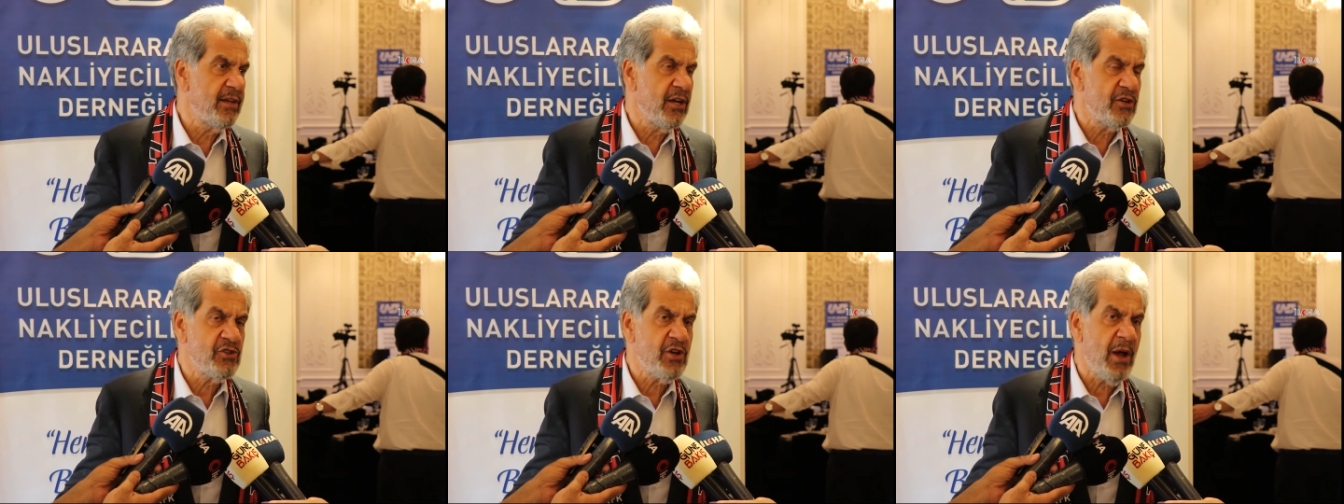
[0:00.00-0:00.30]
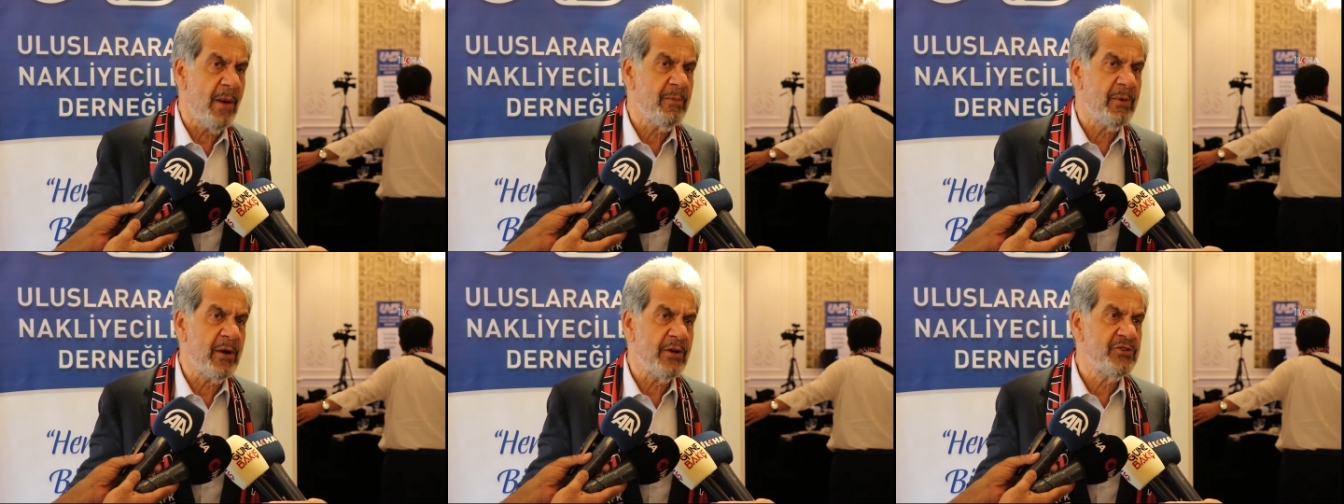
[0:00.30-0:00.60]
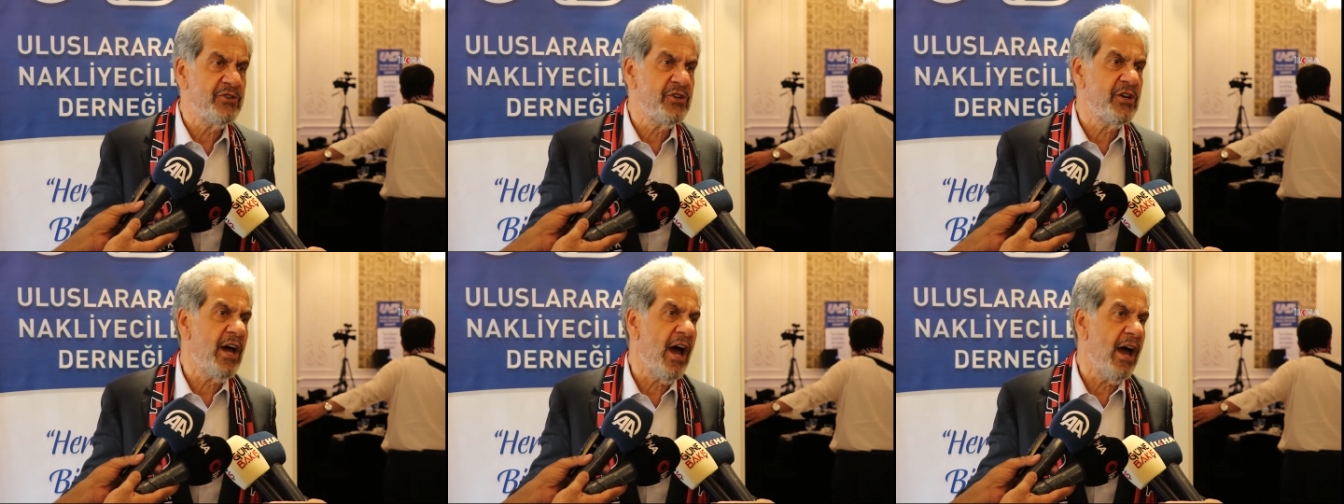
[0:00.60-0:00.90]
da
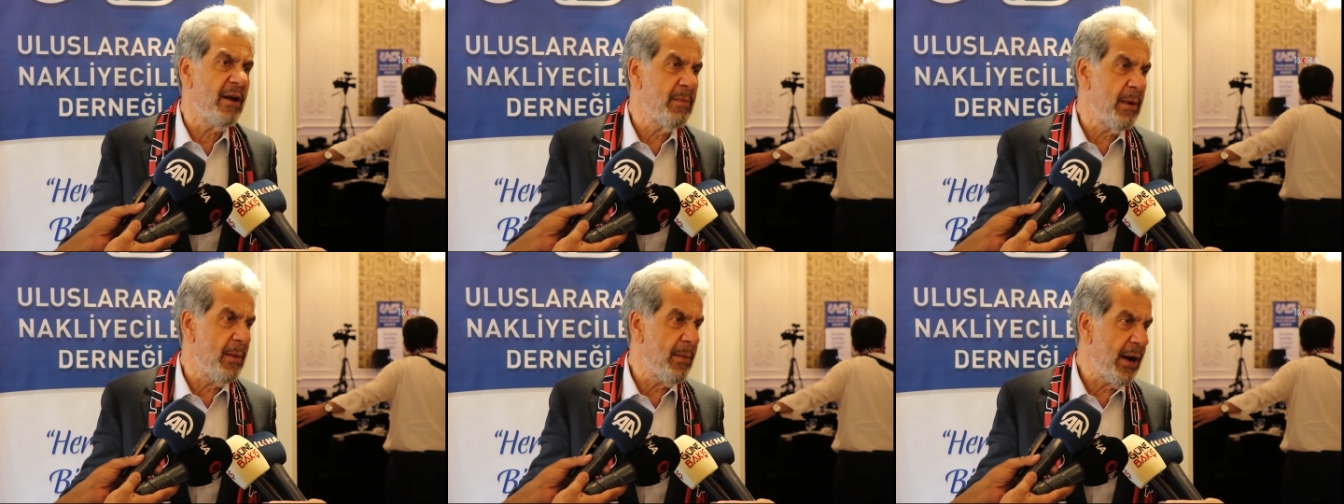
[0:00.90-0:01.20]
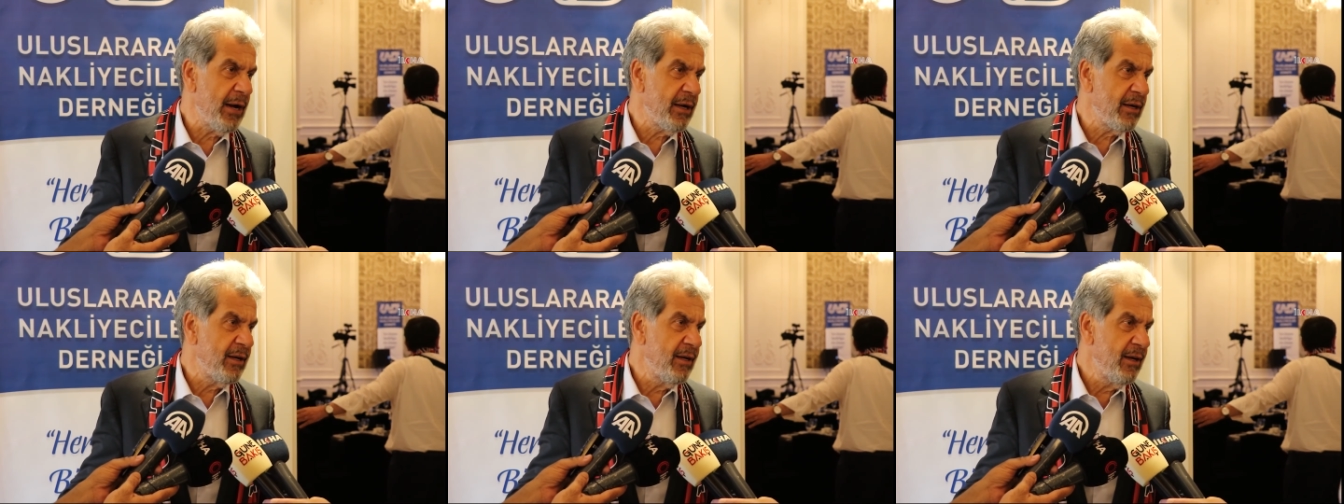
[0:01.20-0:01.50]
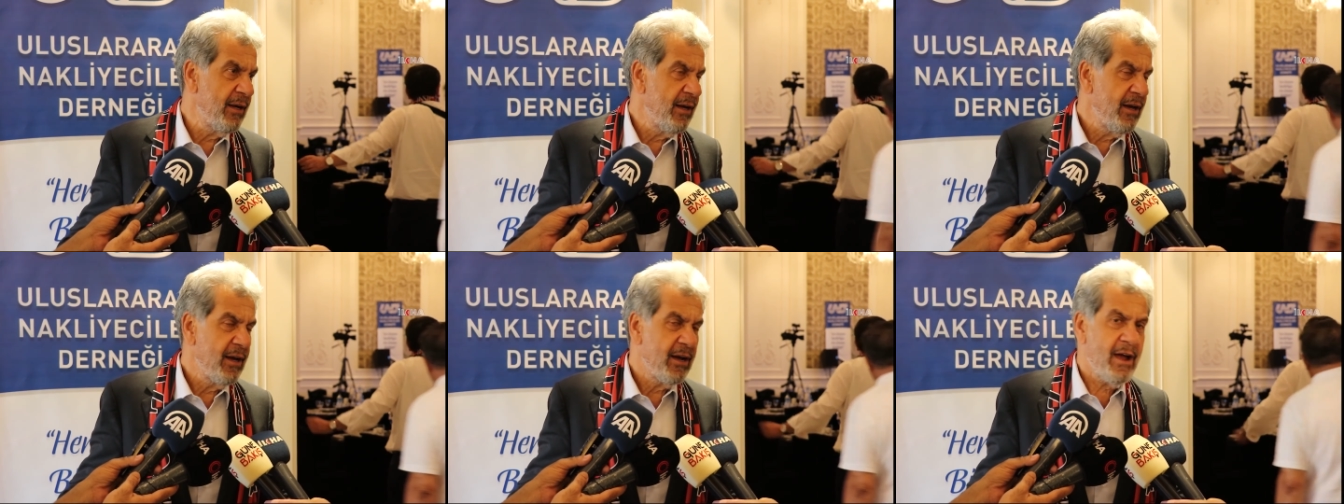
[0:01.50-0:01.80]
şapka çıkarmamak,
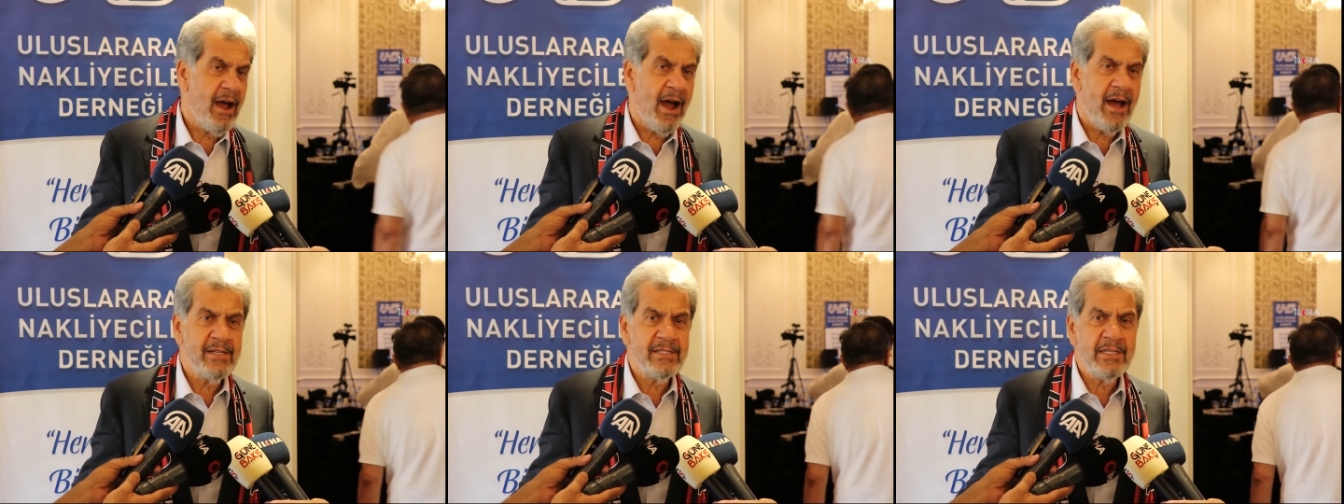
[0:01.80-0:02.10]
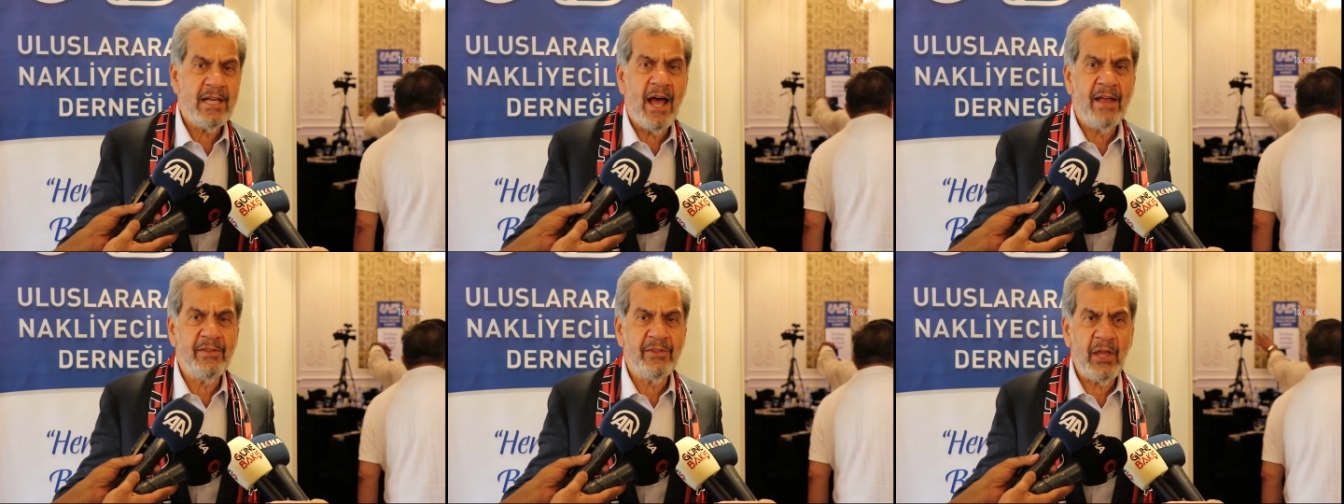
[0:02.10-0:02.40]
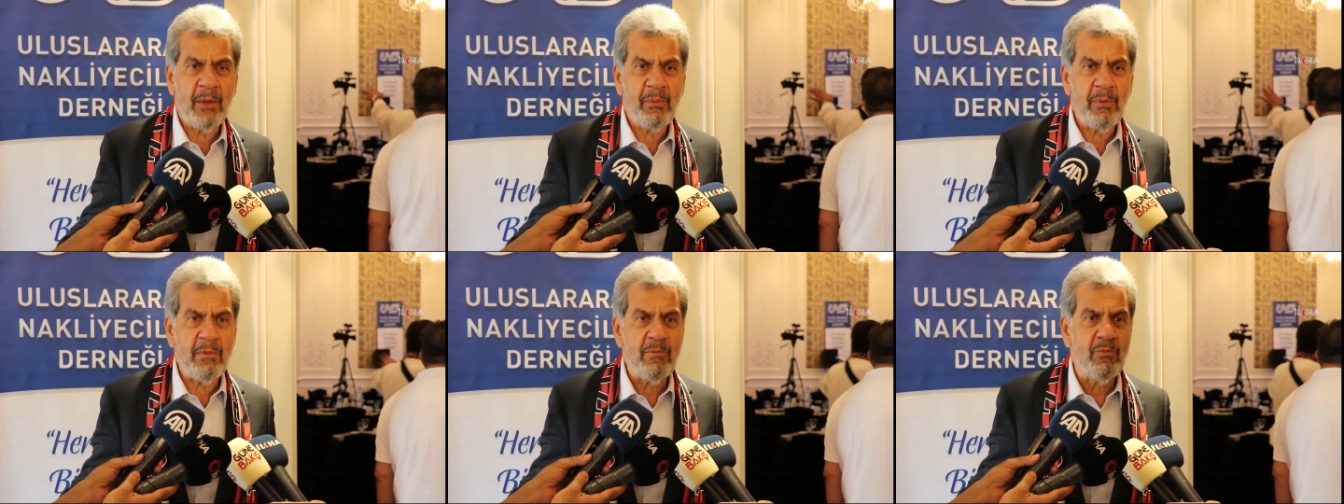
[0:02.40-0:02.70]

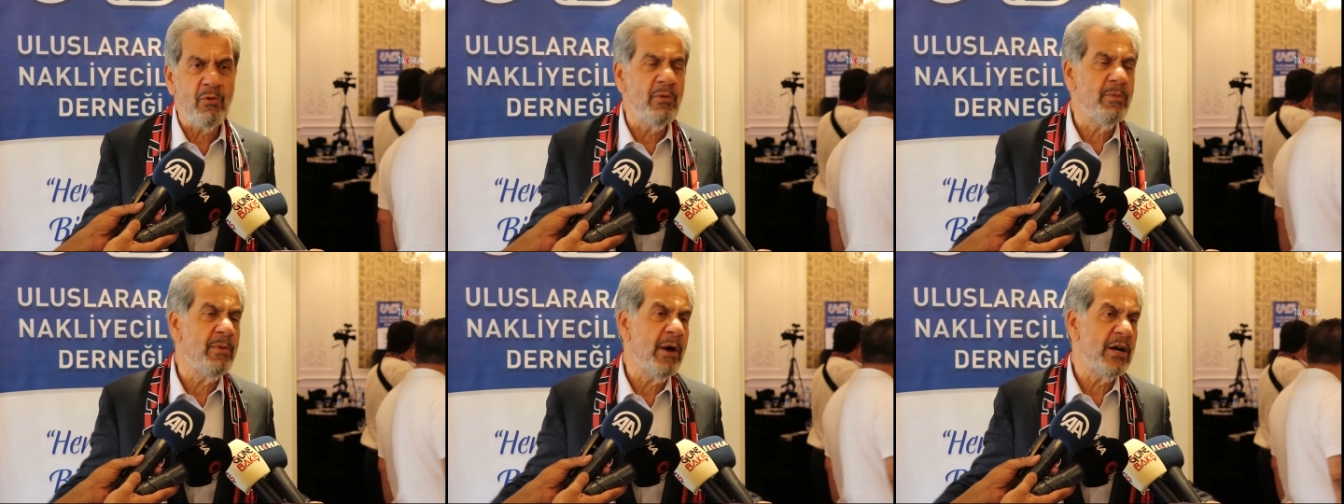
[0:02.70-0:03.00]
Gaziantep'in bu